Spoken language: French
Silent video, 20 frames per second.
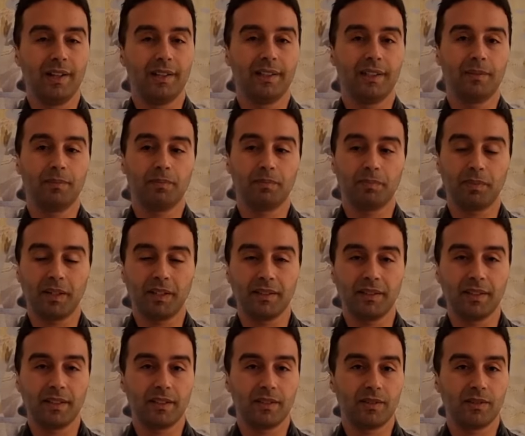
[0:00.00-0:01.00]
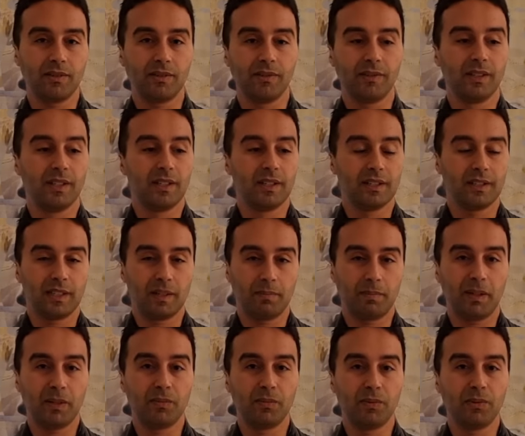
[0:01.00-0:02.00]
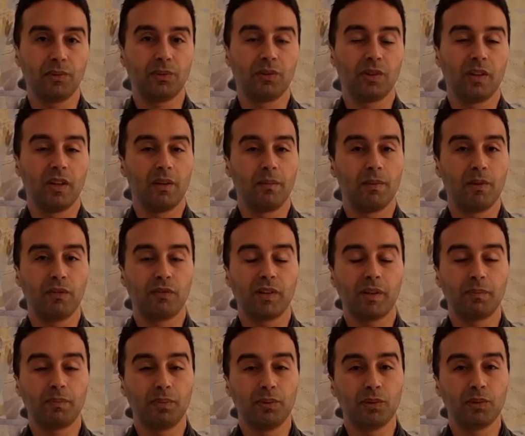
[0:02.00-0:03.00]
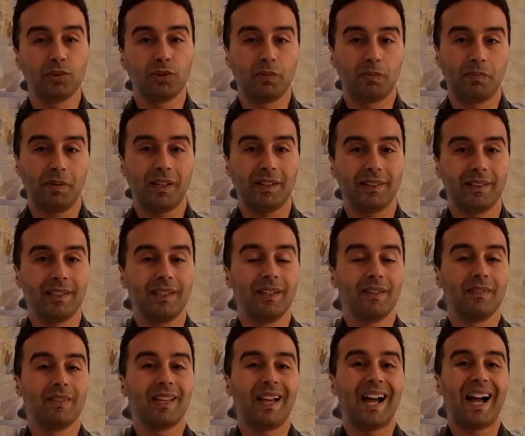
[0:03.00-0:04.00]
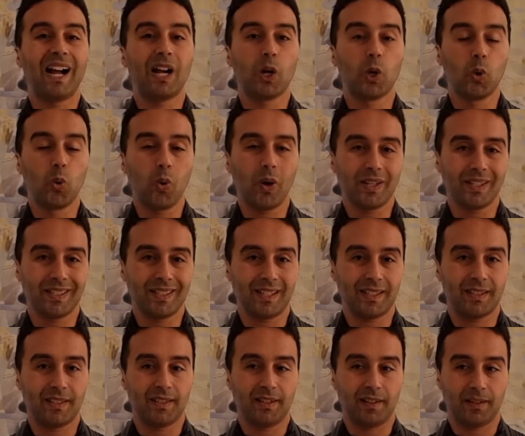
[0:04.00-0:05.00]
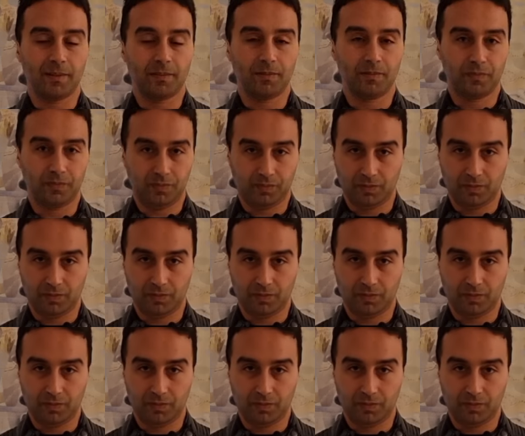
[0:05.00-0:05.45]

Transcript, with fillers: les prédictions, c'est pas le but, mais on va plutôt parler à quoi ça sert.